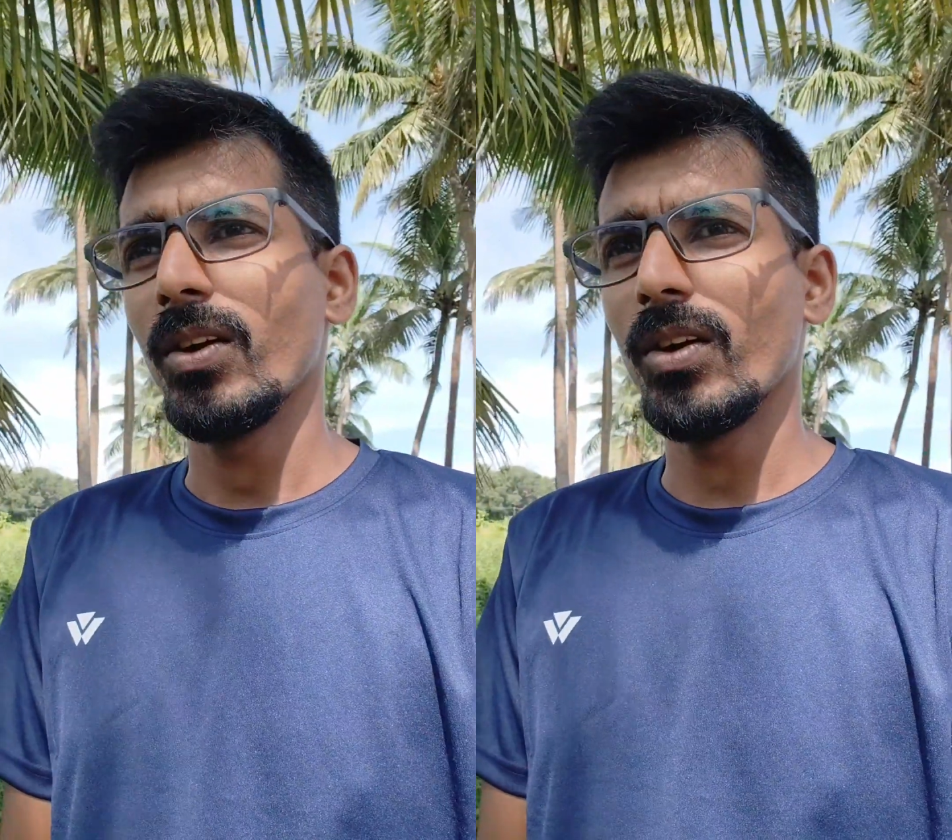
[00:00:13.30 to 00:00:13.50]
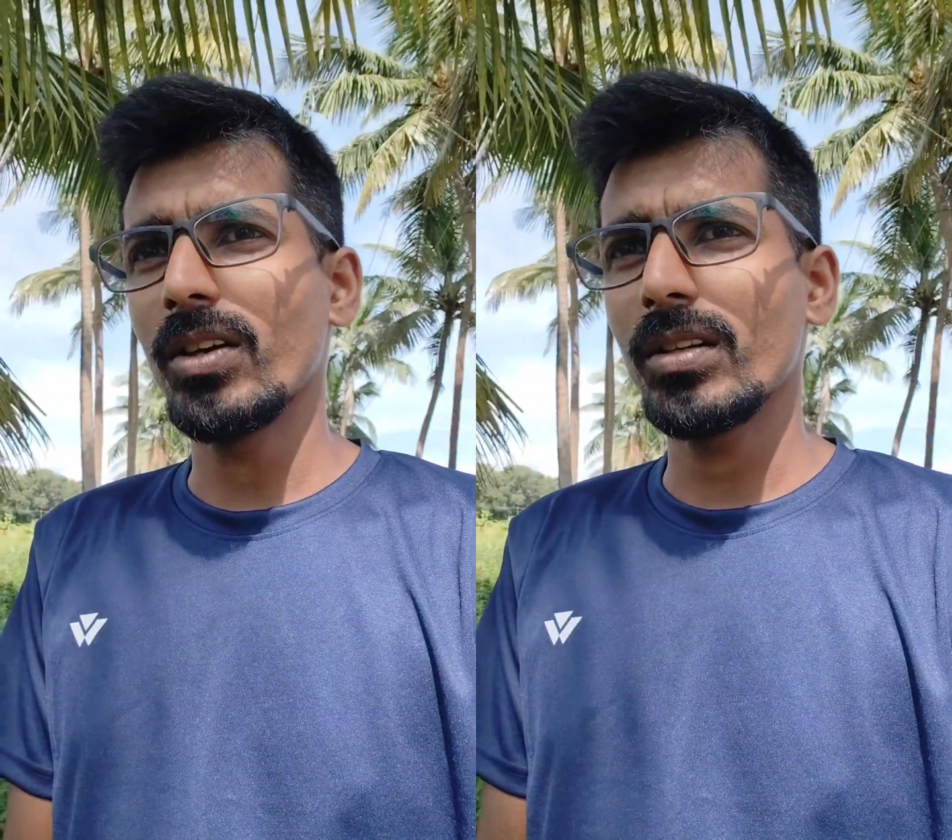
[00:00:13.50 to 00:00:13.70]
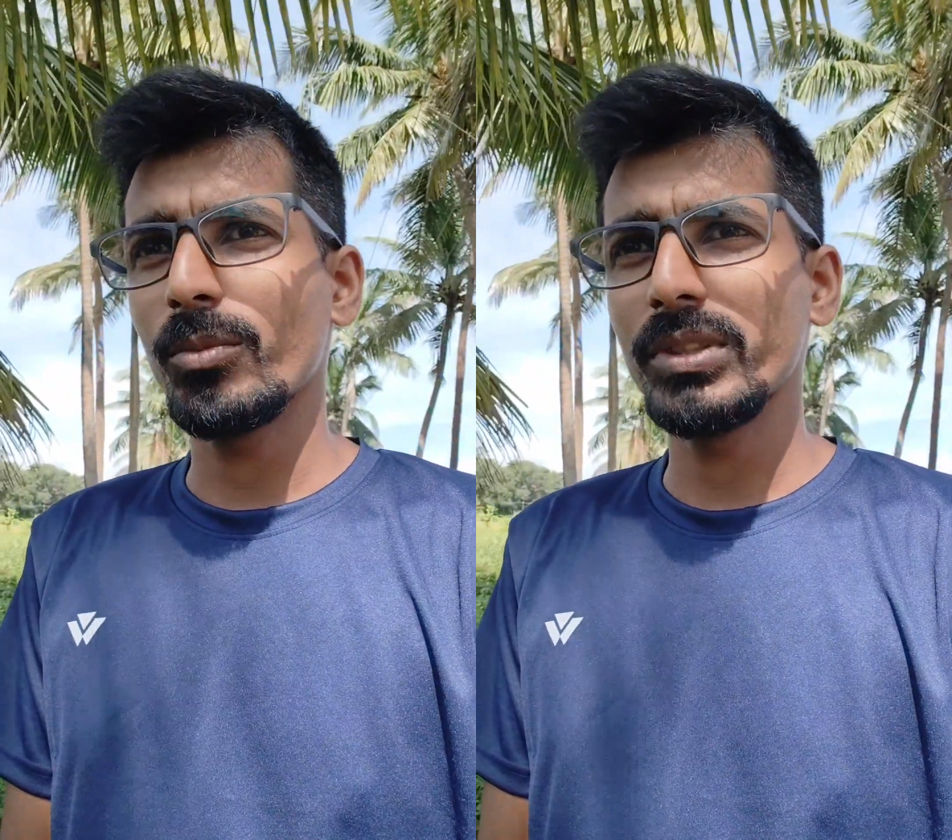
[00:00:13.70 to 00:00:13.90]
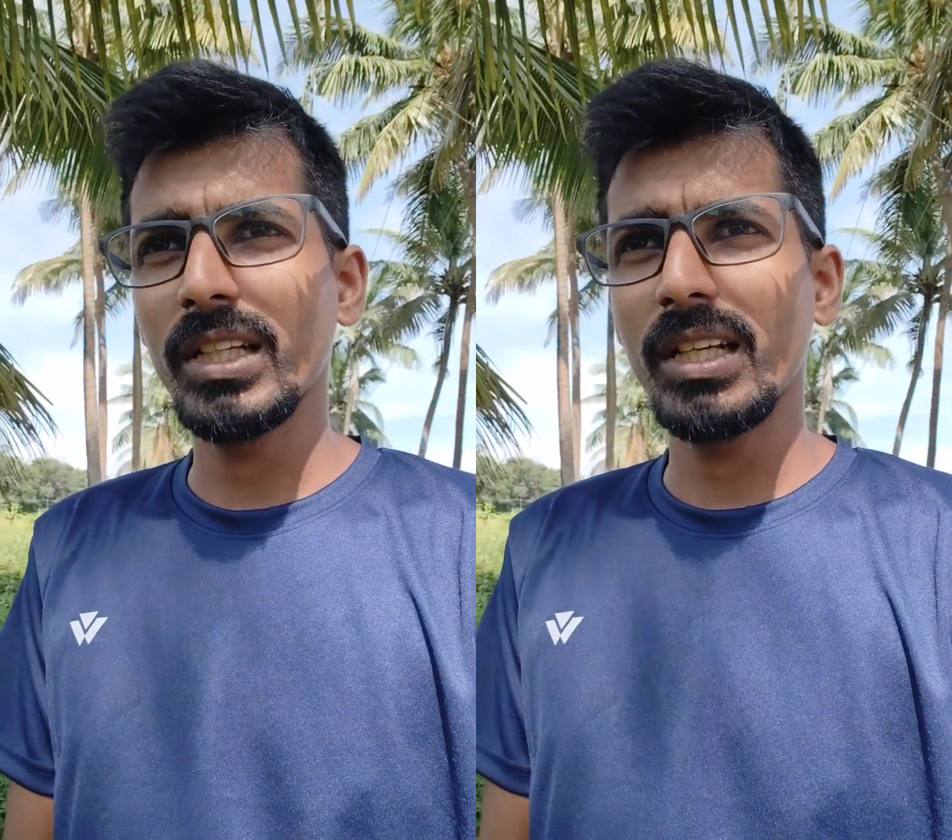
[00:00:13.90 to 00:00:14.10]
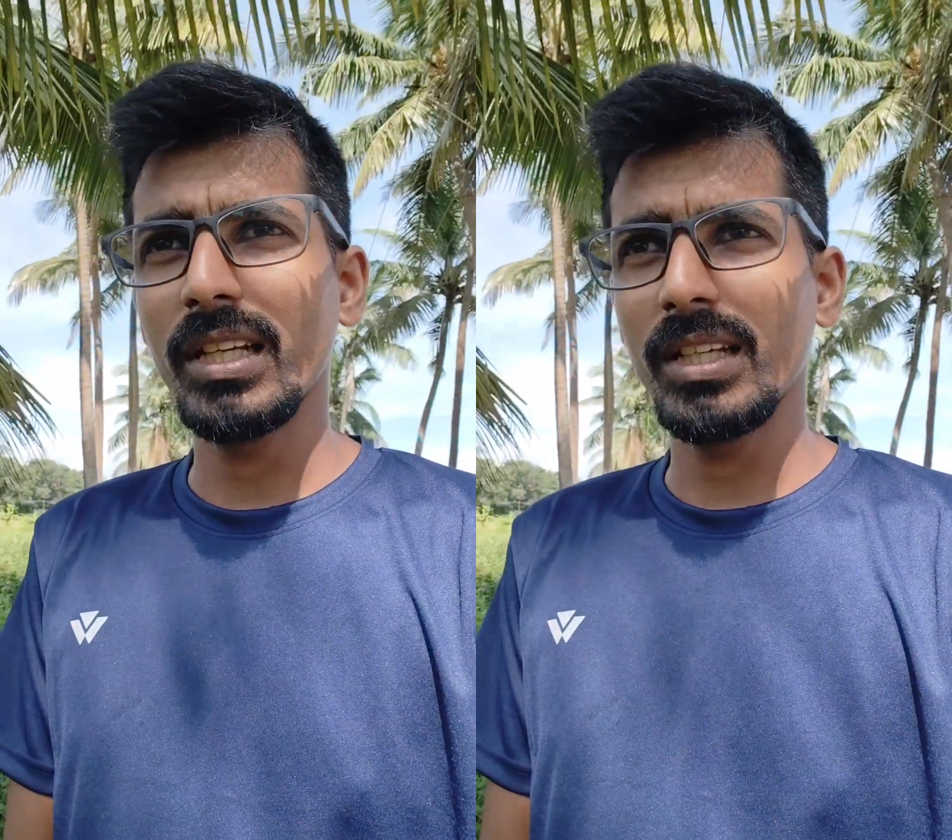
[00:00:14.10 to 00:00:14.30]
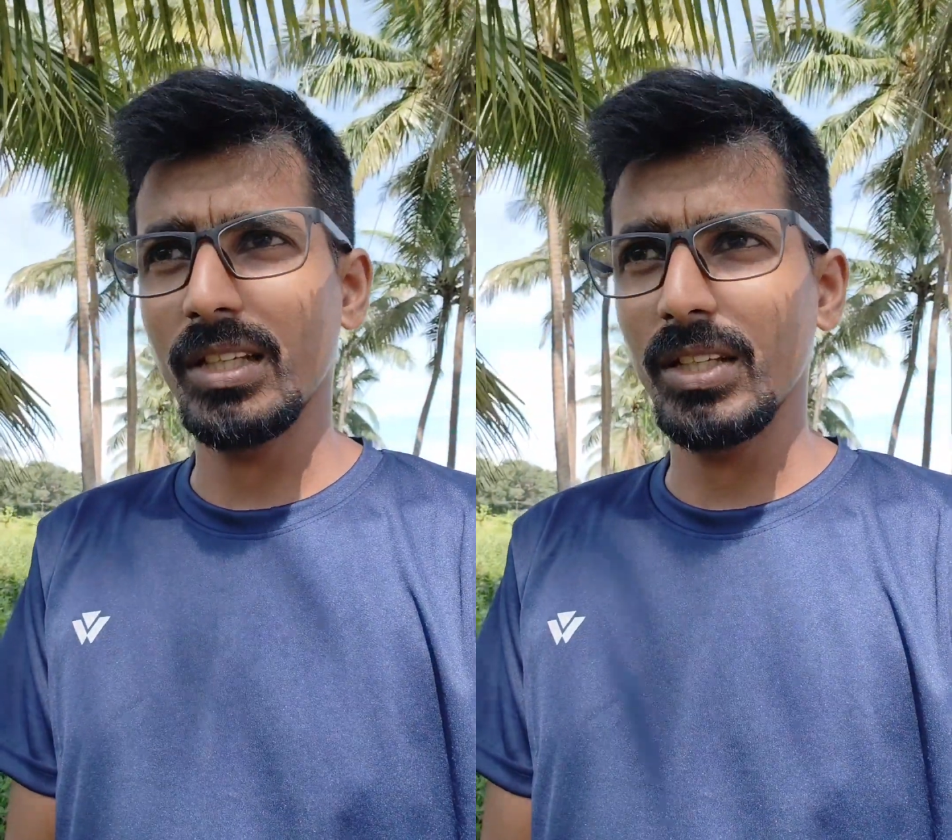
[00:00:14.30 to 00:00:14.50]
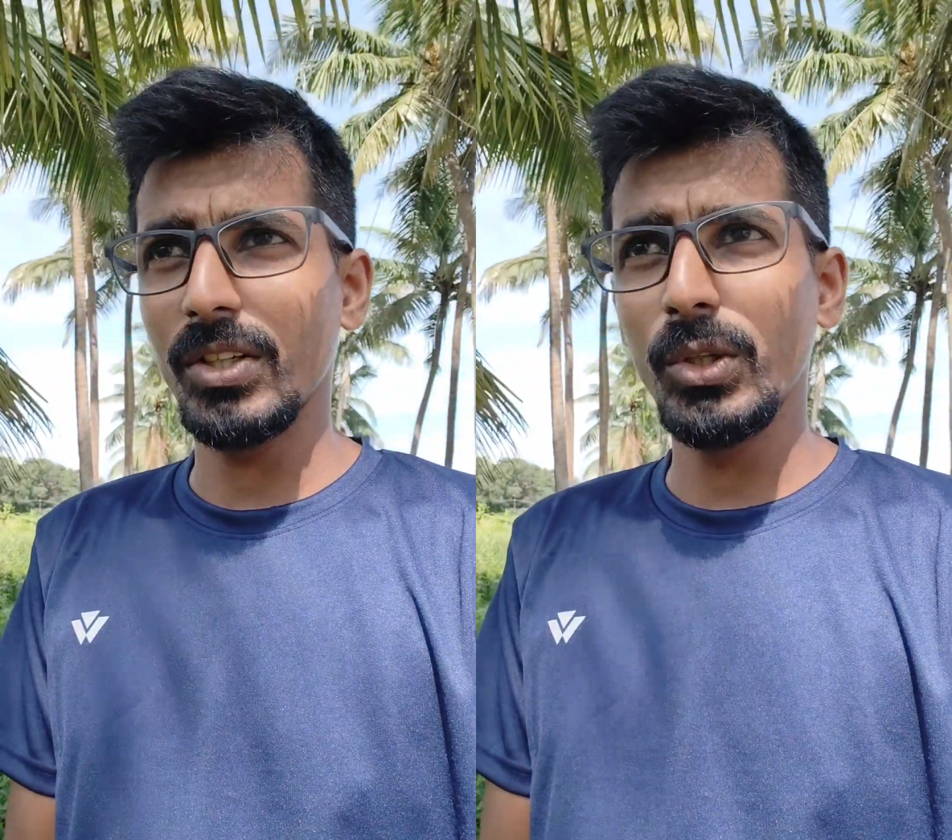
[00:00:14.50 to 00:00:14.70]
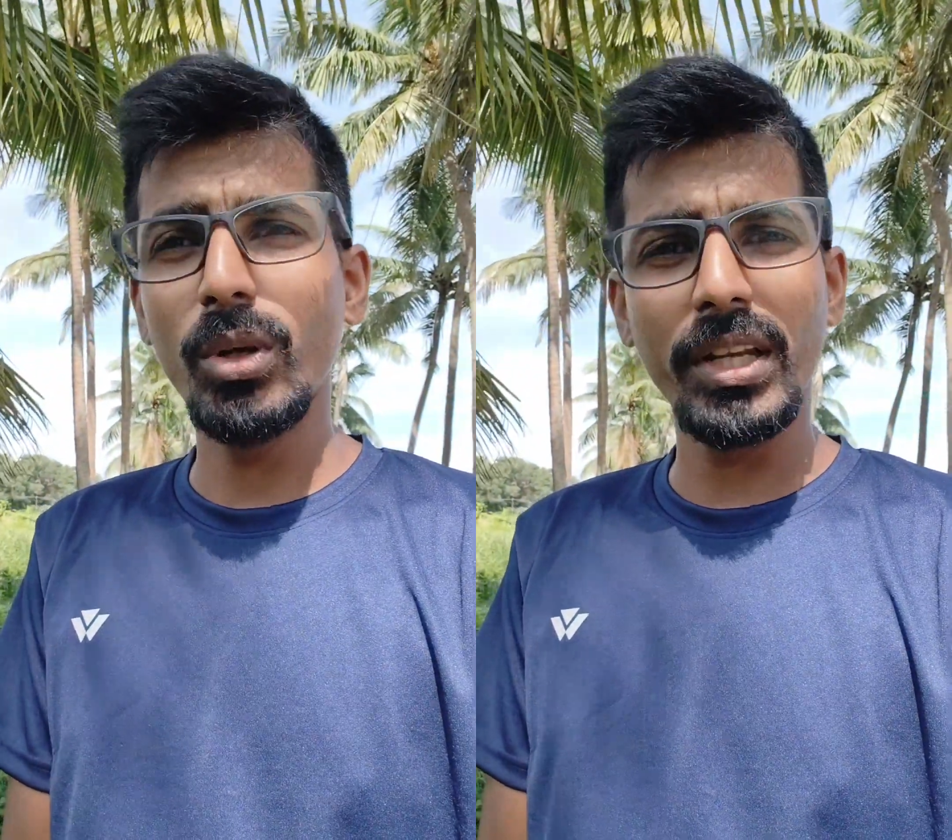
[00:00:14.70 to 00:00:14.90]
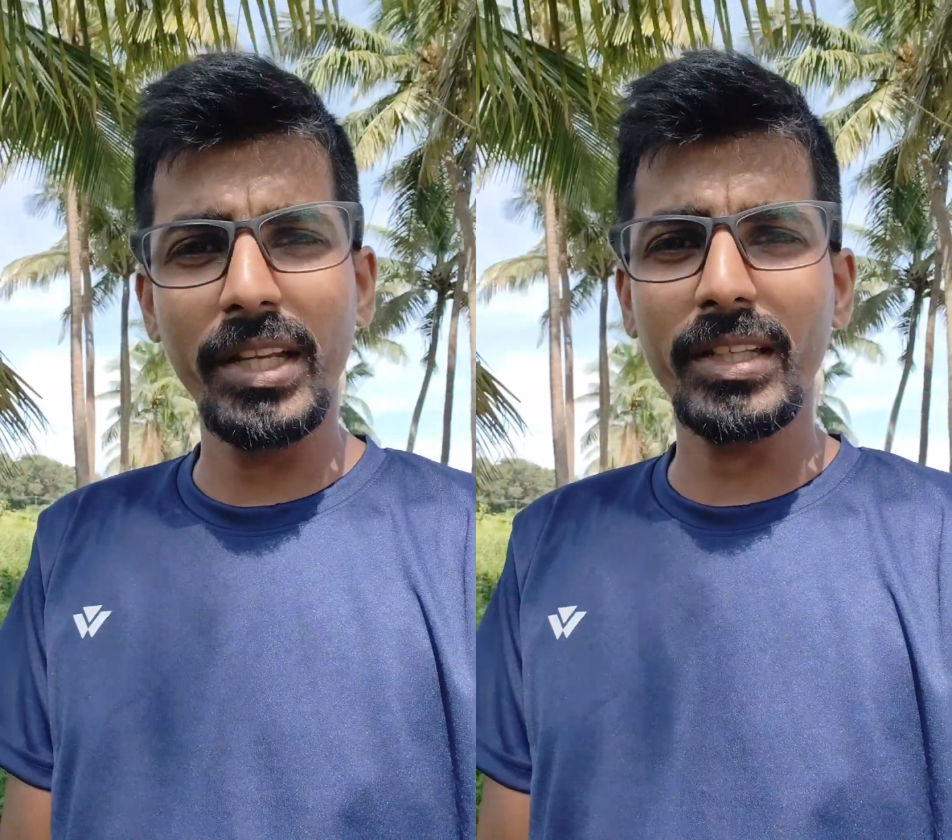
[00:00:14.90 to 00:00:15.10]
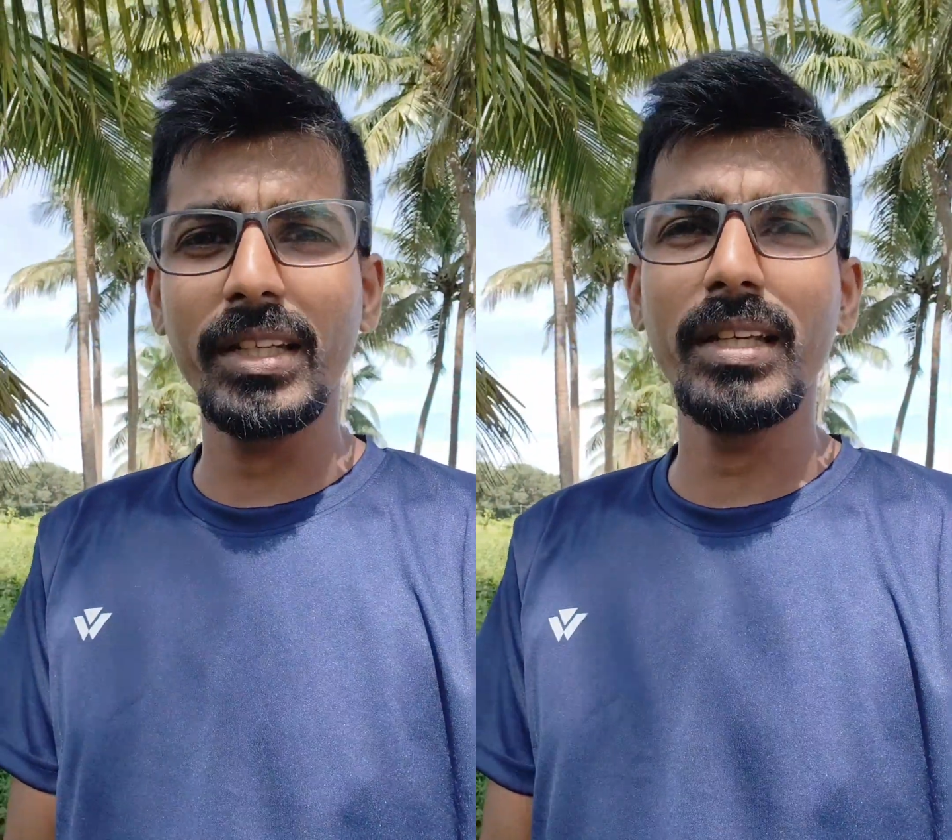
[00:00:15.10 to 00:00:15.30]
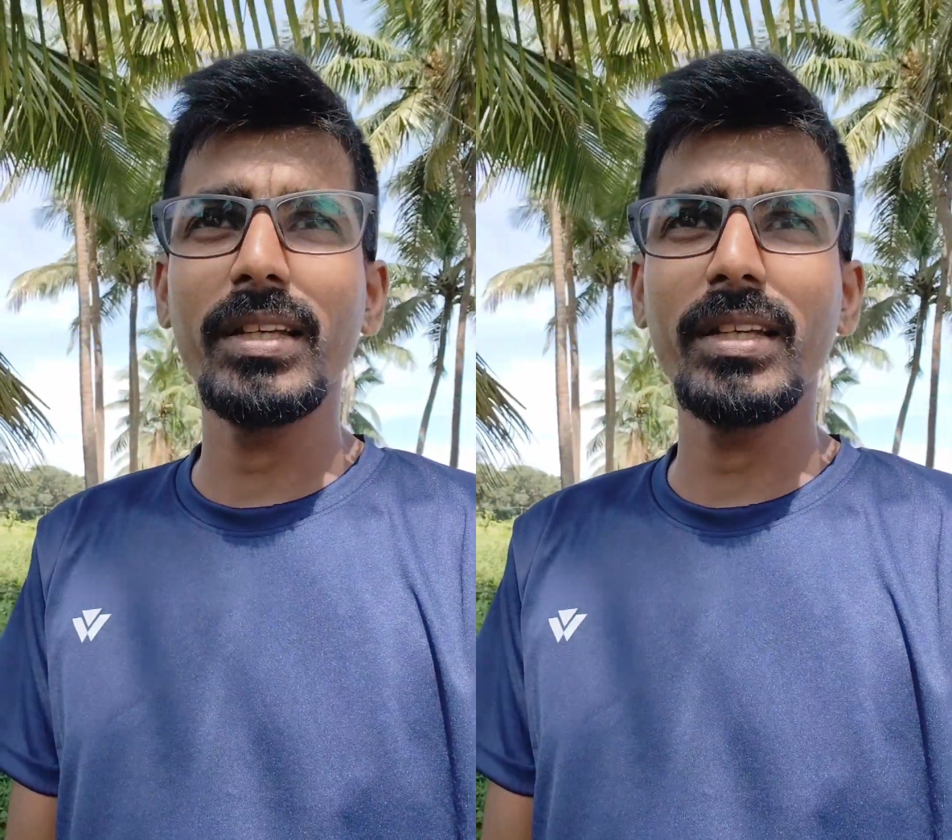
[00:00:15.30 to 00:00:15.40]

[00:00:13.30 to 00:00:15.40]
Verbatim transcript: और मुझे न्यू लेने की